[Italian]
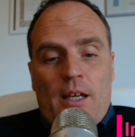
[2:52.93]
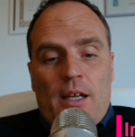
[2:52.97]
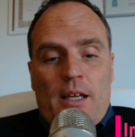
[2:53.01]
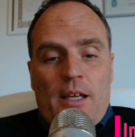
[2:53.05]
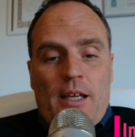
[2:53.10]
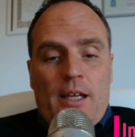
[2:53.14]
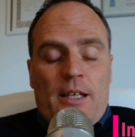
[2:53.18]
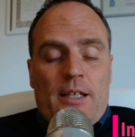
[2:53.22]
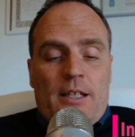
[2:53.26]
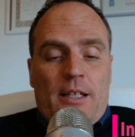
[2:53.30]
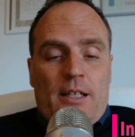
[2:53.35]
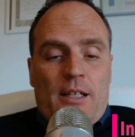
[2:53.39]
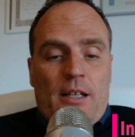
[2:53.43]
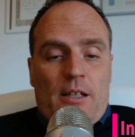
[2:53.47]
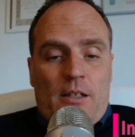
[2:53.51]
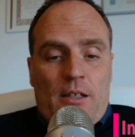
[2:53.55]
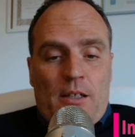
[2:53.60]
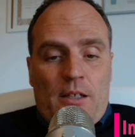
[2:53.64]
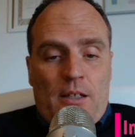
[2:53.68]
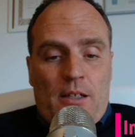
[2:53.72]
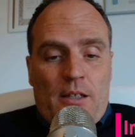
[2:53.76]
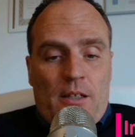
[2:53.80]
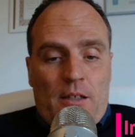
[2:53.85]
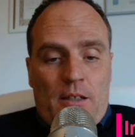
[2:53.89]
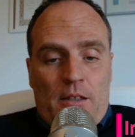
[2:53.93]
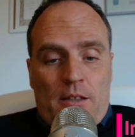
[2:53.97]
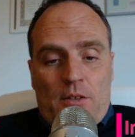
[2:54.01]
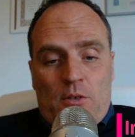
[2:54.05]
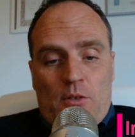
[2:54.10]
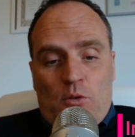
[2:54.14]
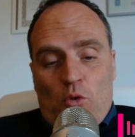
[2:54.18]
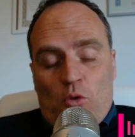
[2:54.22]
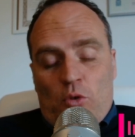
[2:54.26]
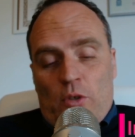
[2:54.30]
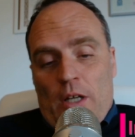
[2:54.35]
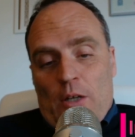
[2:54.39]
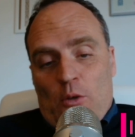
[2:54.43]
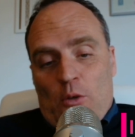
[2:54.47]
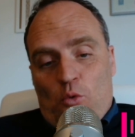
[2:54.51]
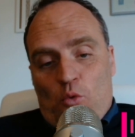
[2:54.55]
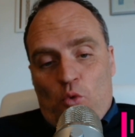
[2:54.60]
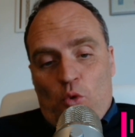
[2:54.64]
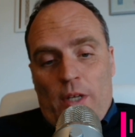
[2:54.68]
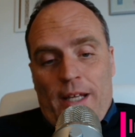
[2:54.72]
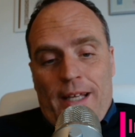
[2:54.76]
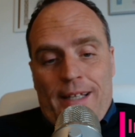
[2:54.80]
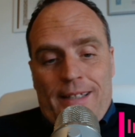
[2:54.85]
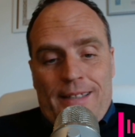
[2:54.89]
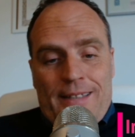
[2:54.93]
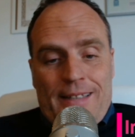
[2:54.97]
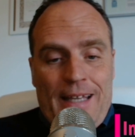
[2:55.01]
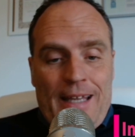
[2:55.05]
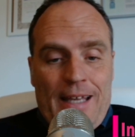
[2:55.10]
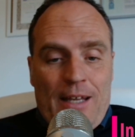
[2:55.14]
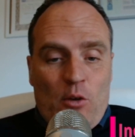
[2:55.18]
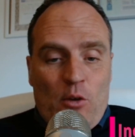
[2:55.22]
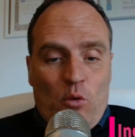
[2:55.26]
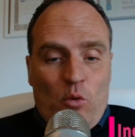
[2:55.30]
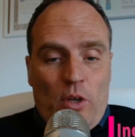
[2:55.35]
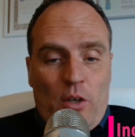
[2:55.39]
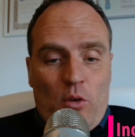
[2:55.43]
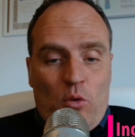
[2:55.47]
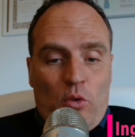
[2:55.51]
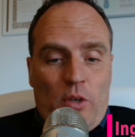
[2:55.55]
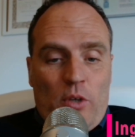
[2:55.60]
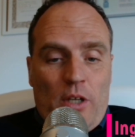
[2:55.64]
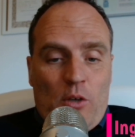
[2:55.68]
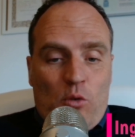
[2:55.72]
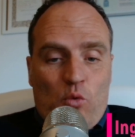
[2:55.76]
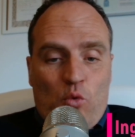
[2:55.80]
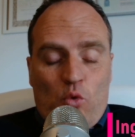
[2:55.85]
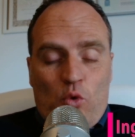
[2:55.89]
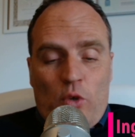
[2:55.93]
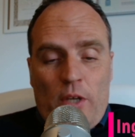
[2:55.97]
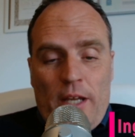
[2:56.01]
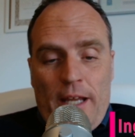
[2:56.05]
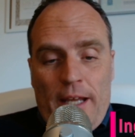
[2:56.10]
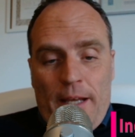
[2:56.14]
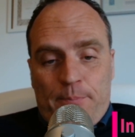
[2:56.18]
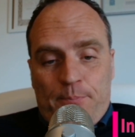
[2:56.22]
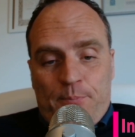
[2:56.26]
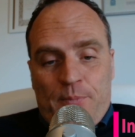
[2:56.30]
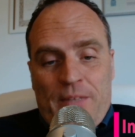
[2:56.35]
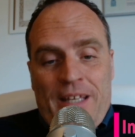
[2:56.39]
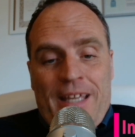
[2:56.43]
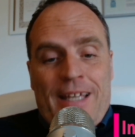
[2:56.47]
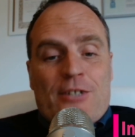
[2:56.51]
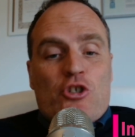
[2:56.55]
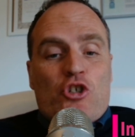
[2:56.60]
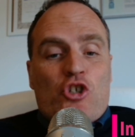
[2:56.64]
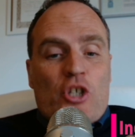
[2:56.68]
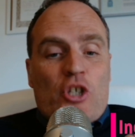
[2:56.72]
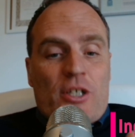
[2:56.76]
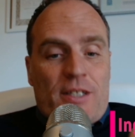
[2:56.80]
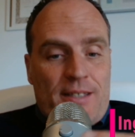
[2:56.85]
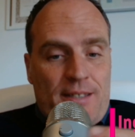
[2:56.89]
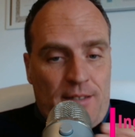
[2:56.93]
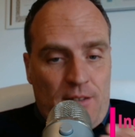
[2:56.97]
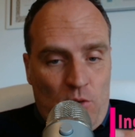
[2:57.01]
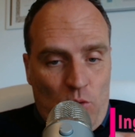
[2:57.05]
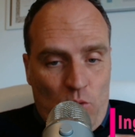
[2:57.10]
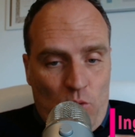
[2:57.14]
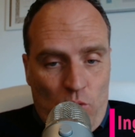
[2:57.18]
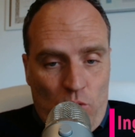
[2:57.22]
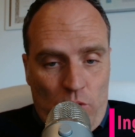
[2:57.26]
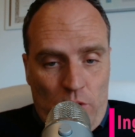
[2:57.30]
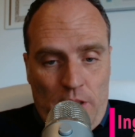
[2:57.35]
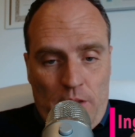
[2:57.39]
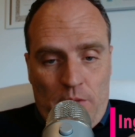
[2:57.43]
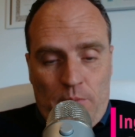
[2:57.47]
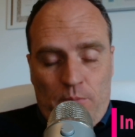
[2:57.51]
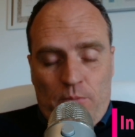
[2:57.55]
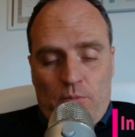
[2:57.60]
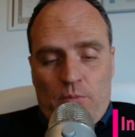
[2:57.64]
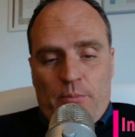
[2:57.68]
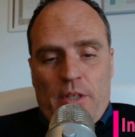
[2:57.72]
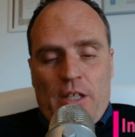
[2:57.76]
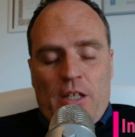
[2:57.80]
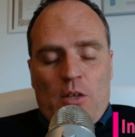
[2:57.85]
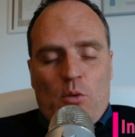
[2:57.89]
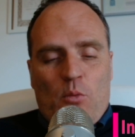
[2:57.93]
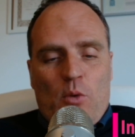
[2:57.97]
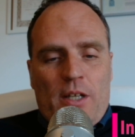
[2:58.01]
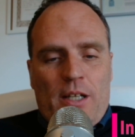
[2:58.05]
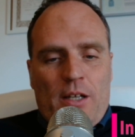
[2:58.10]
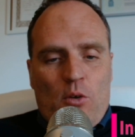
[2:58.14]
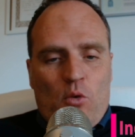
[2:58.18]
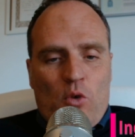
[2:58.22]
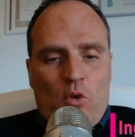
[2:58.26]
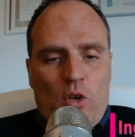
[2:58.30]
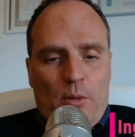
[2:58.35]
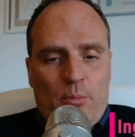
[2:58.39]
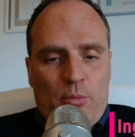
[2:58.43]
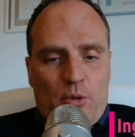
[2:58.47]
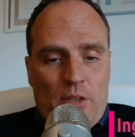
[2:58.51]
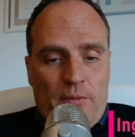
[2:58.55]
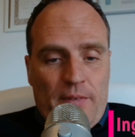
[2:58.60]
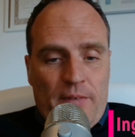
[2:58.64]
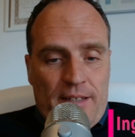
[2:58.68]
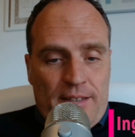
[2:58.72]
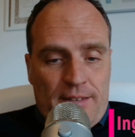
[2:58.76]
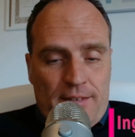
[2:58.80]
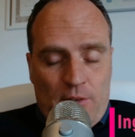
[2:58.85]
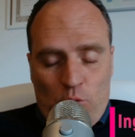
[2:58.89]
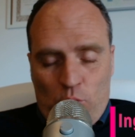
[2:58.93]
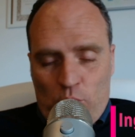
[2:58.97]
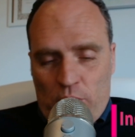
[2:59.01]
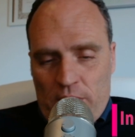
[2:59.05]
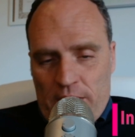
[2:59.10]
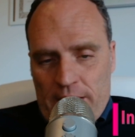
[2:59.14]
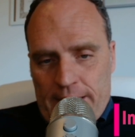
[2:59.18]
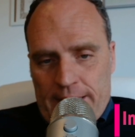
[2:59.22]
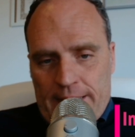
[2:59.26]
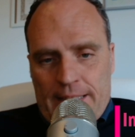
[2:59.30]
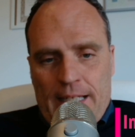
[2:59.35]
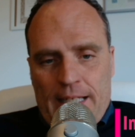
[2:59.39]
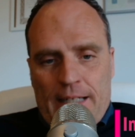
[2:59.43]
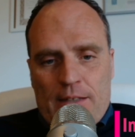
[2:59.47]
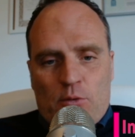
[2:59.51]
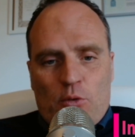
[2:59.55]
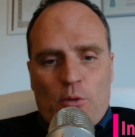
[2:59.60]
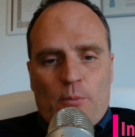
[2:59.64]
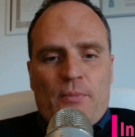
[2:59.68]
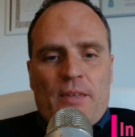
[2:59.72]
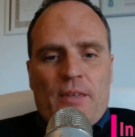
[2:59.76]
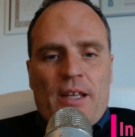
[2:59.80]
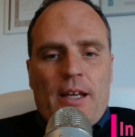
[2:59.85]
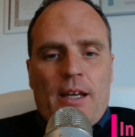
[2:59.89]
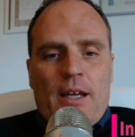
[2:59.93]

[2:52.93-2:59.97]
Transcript: e in, eh, con alcune deroghe, con alcune eccezioni per le quali ancora poteva essere utilizzato.